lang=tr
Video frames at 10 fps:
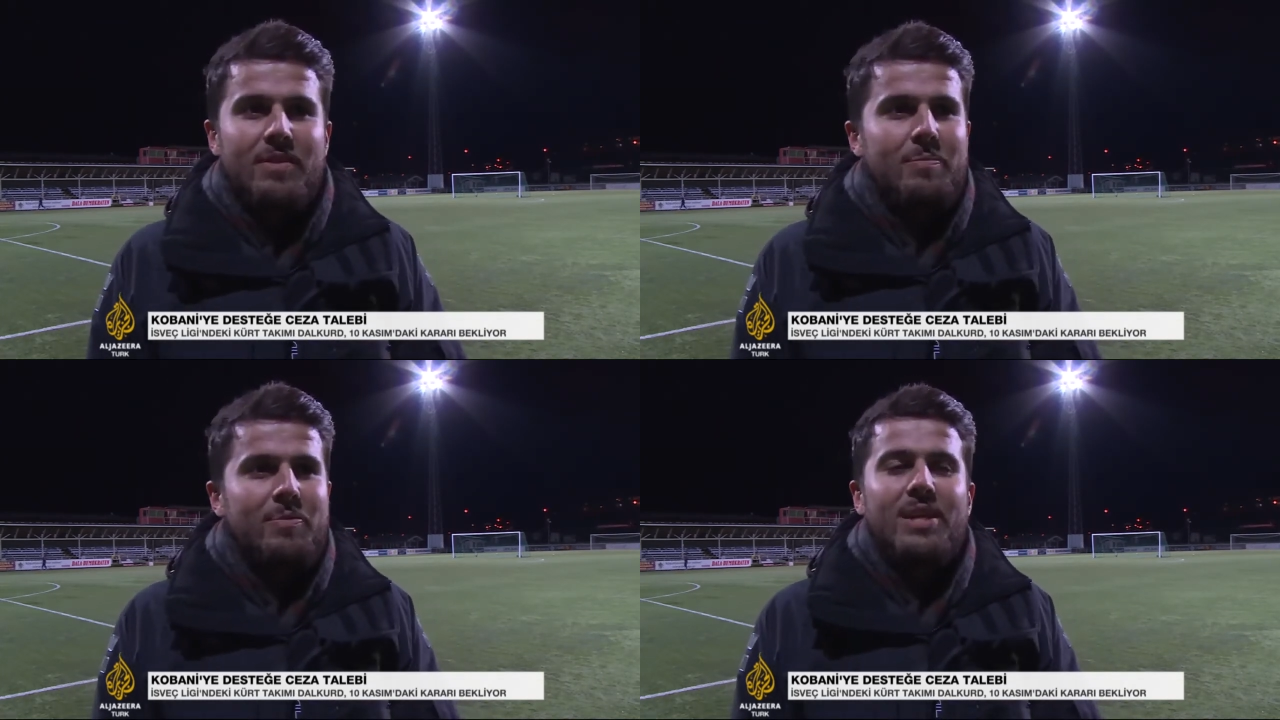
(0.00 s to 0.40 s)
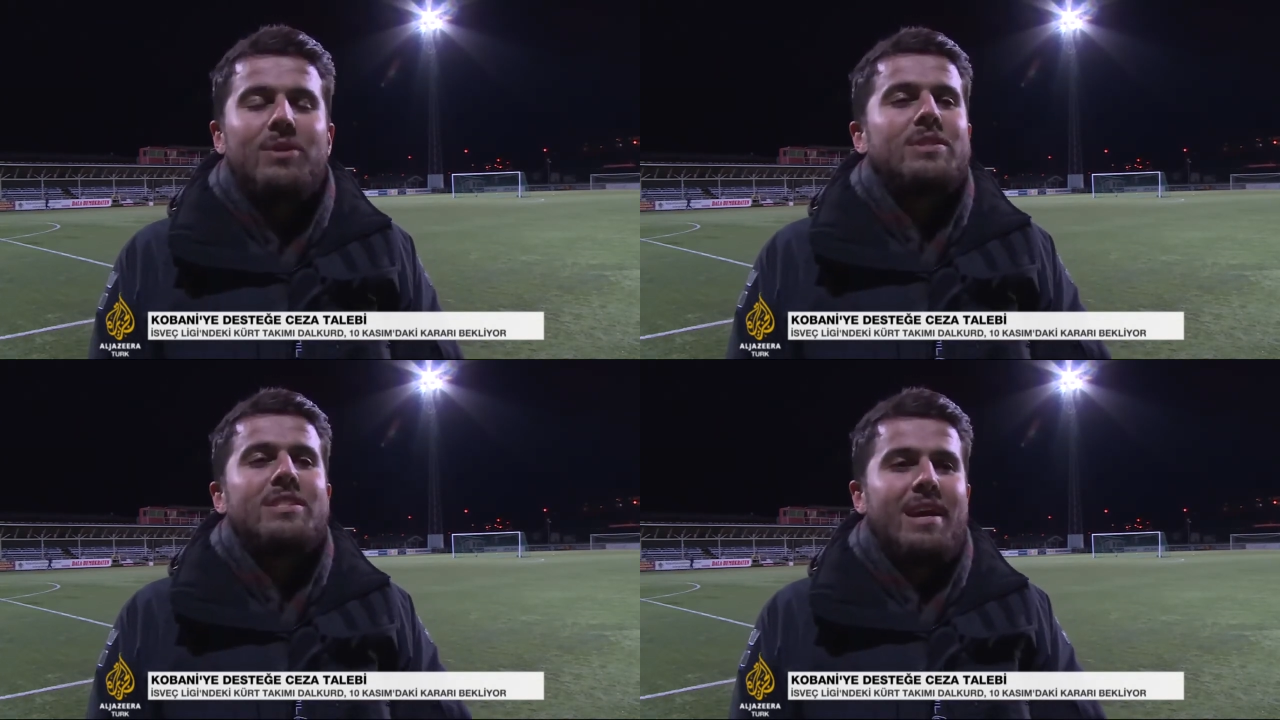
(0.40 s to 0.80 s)
her şeye
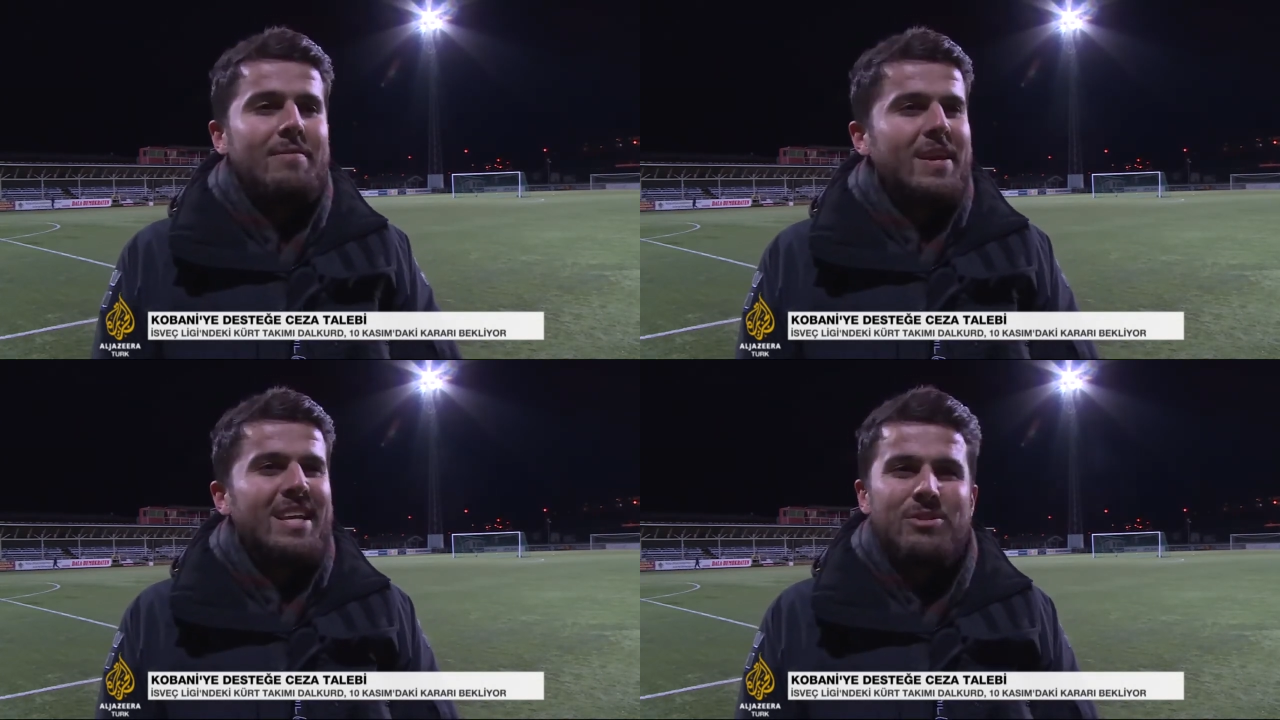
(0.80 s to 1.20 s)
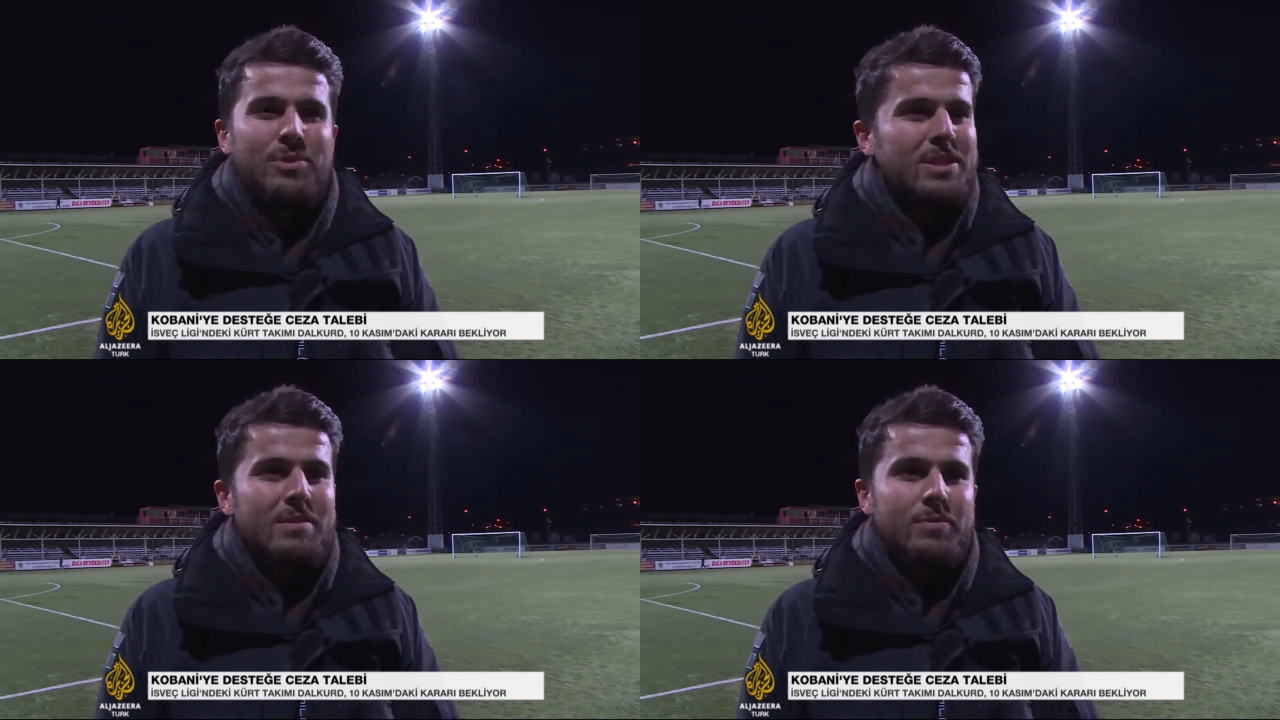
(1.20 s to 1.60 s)
değer.
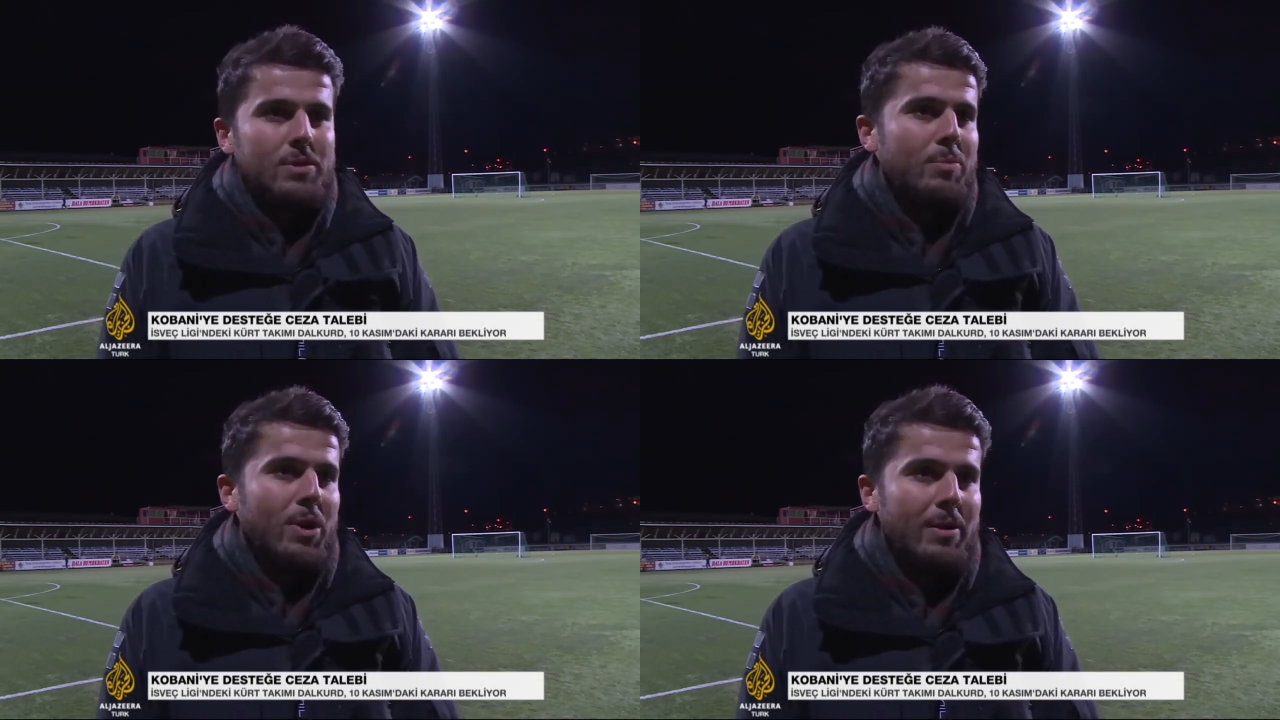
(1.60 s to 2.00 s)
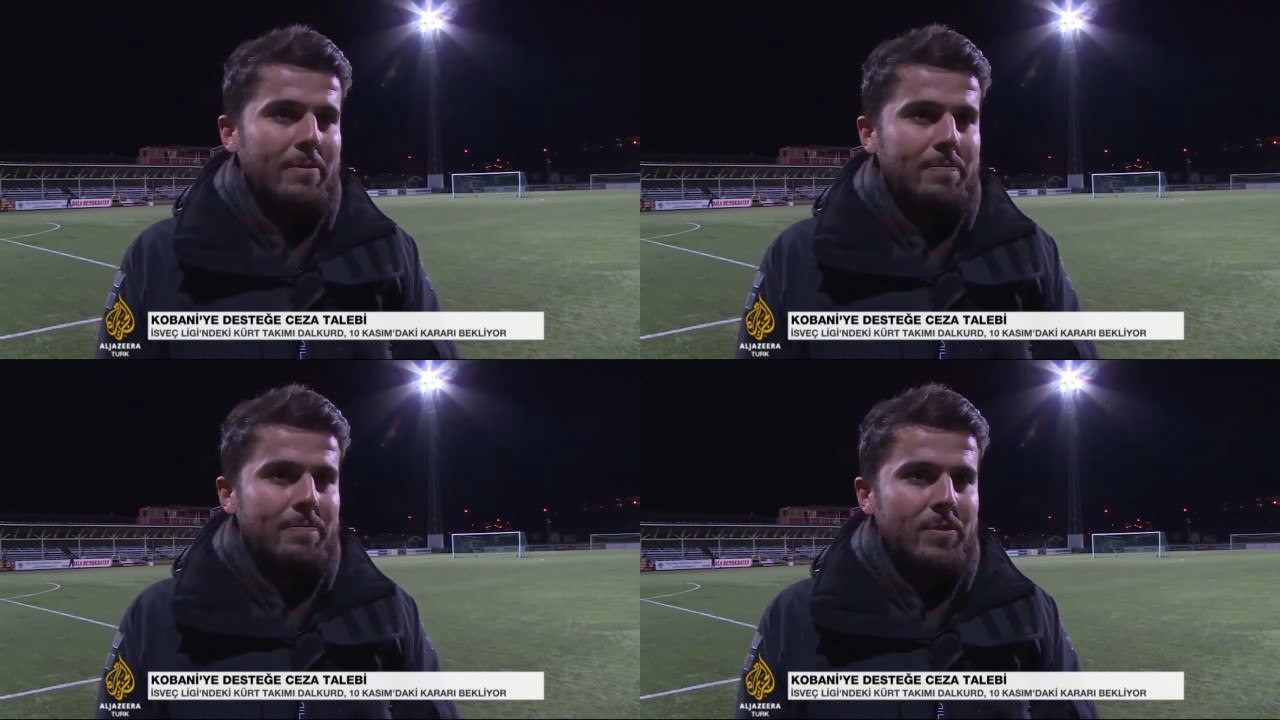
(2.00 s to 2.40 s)
Taraftarlarımız için de.